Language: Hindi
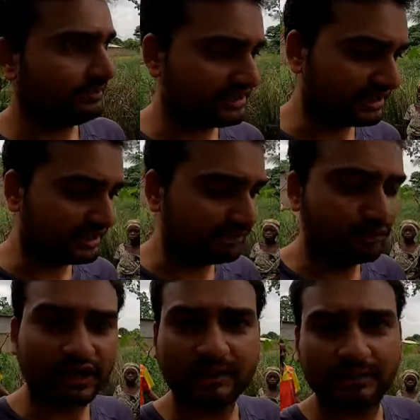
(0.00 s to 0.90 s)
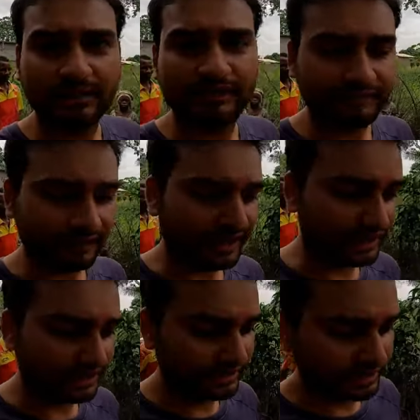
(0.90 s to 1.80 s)
ये बेसिकली पूरा का पूरा
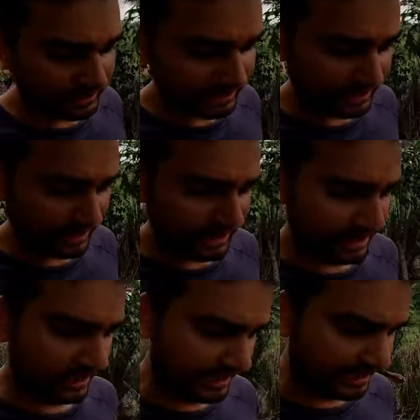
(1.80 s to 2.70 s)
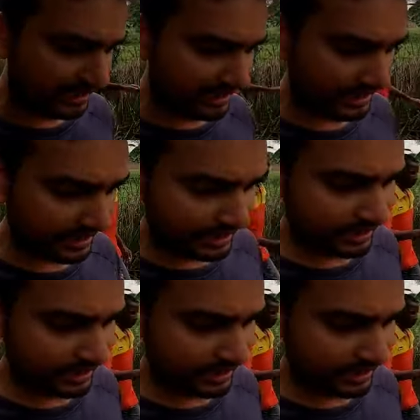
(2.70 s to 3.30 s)
फ्लड एरिया है